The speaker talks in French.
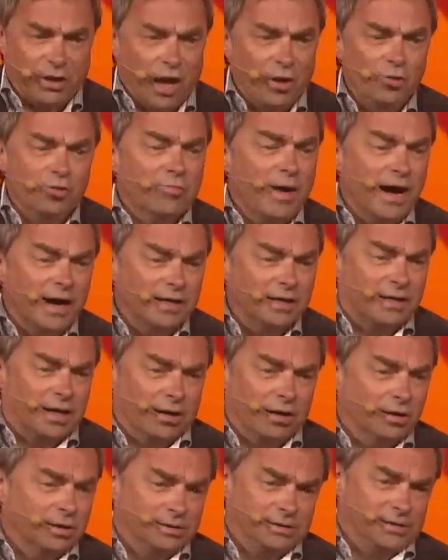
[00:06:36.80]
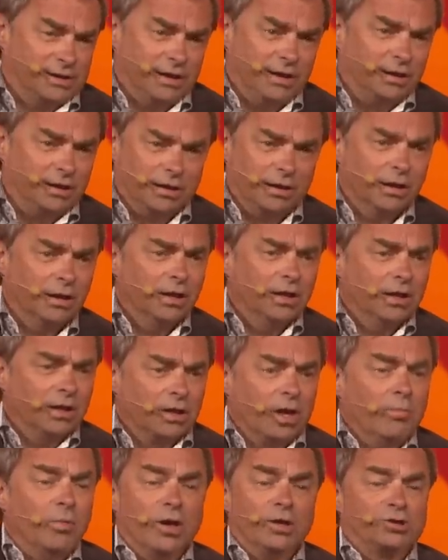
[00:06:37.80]
qu'elle nous manque, là, tu sais.
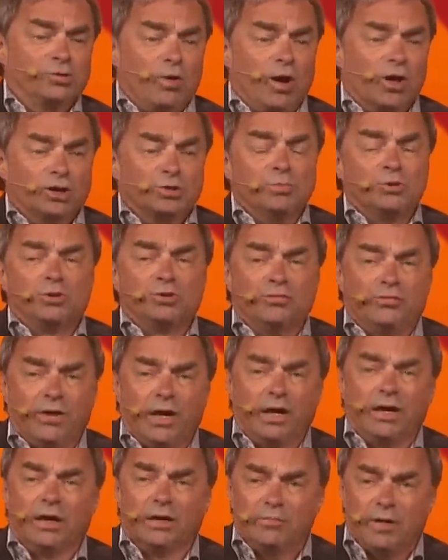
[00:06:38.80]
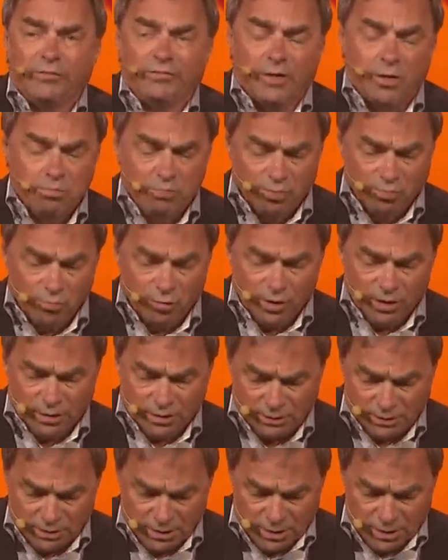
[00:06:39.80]
Comme un soir, je me souviens, ma femme puis moi,